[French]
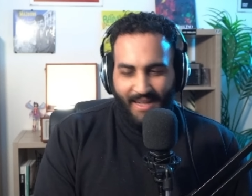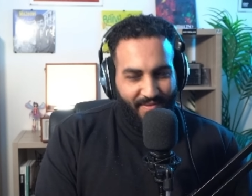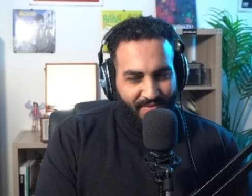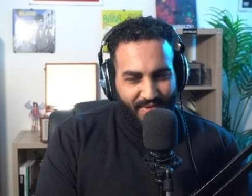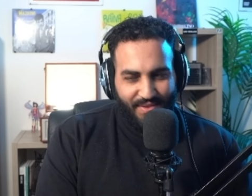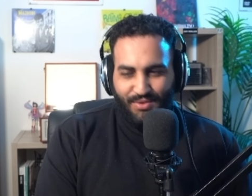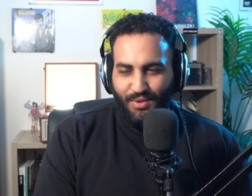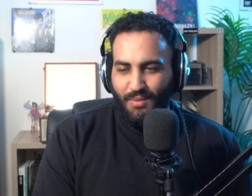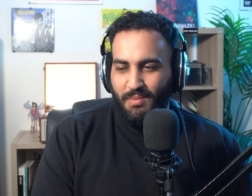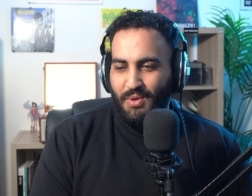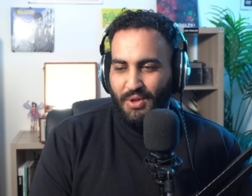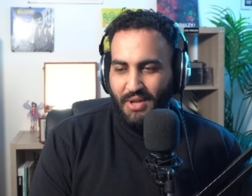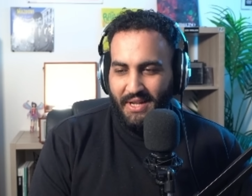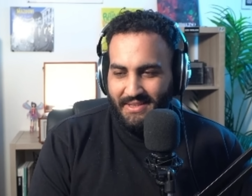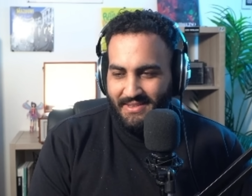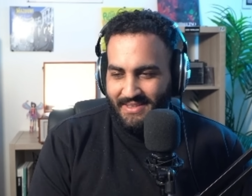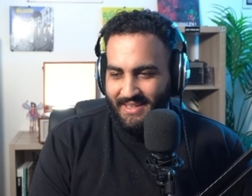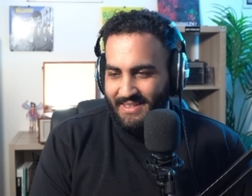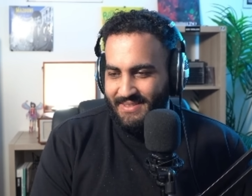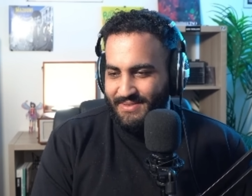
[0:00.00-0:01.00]
La face sur
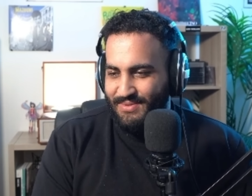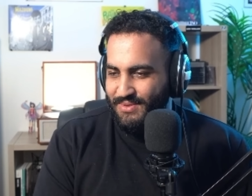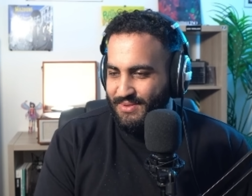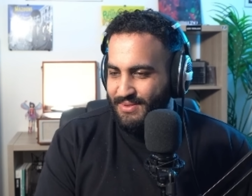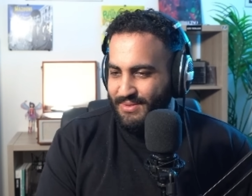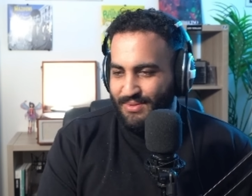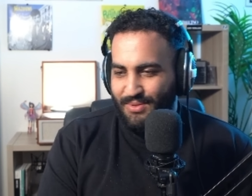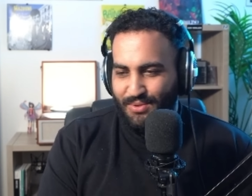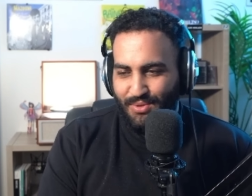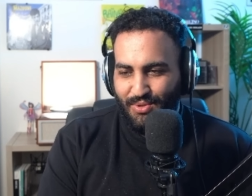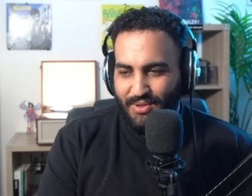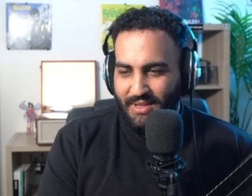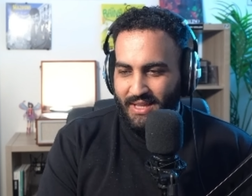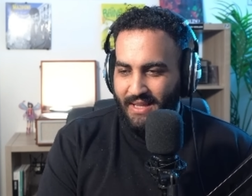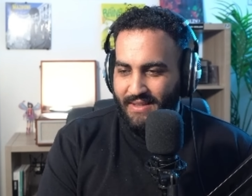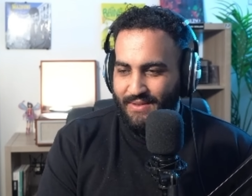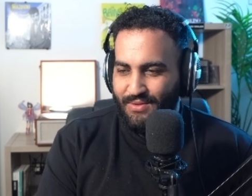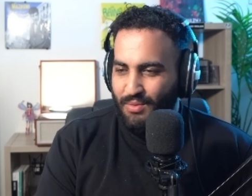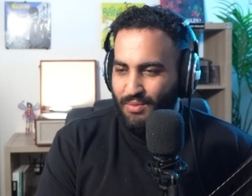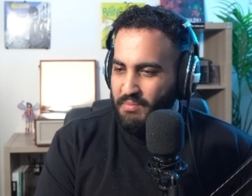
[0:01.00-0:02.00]
Pocahontas, euh,
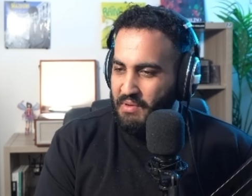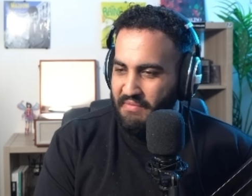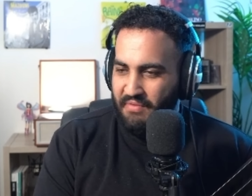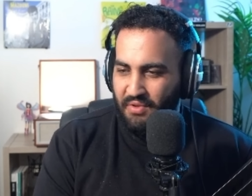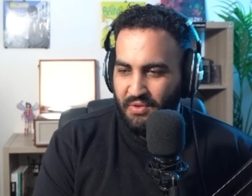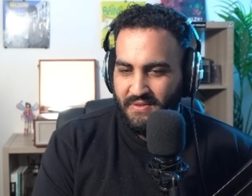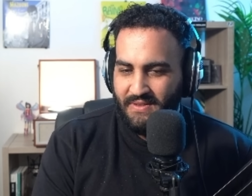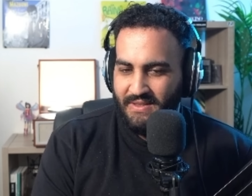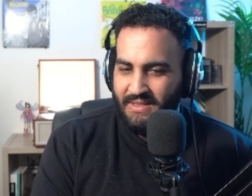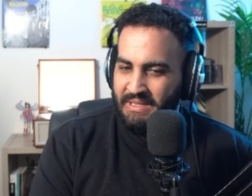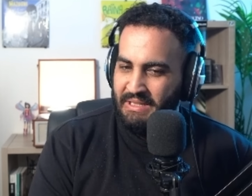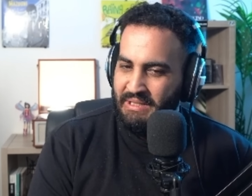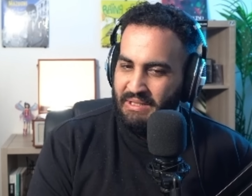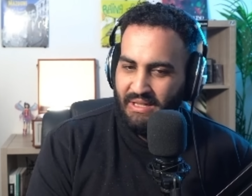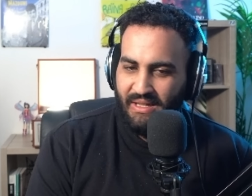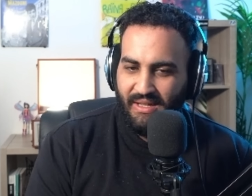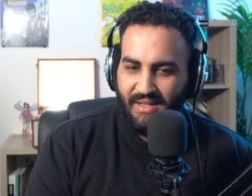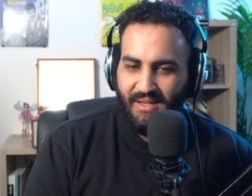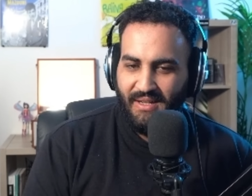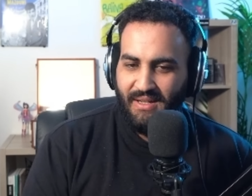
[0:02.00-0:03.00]
autodérision pas forcée.
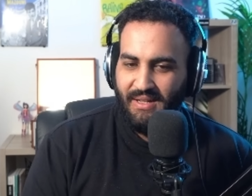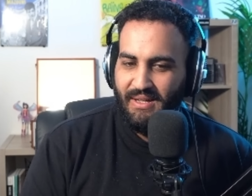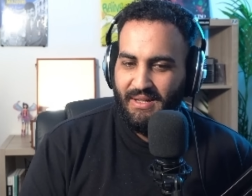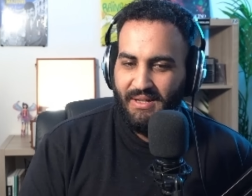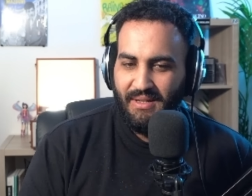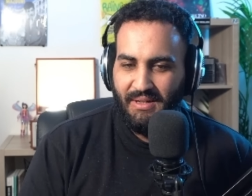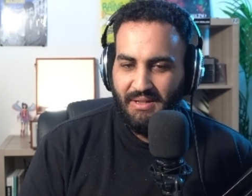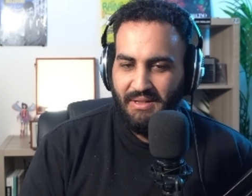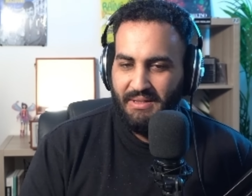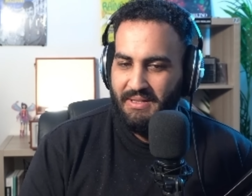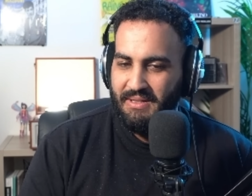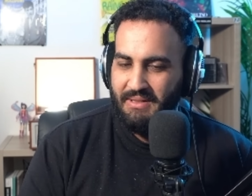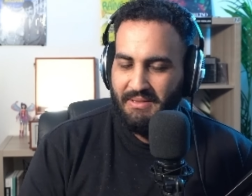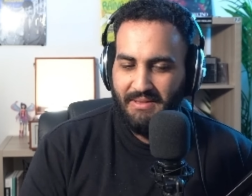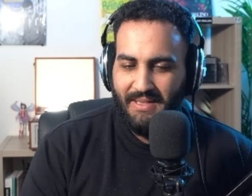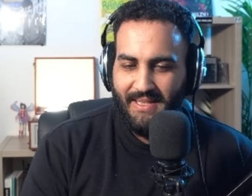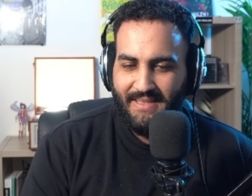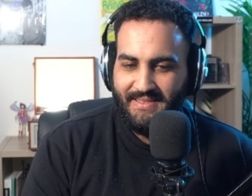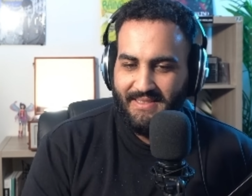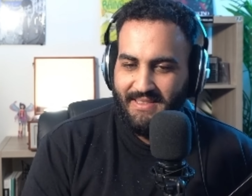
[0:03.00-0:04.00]

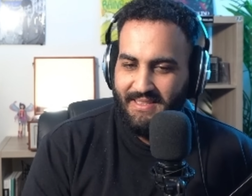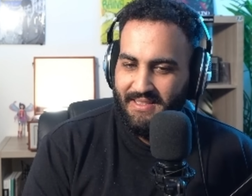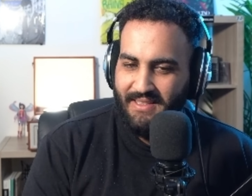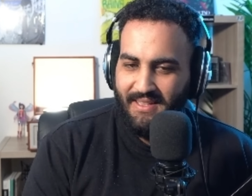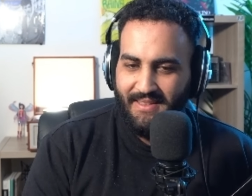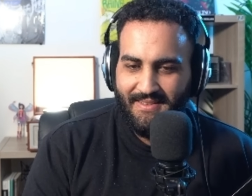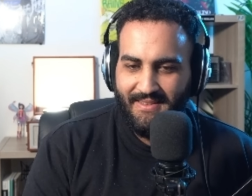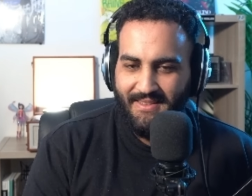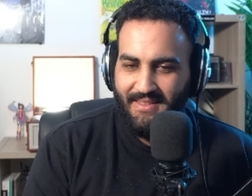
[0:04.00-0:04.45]
Euh, Guy, les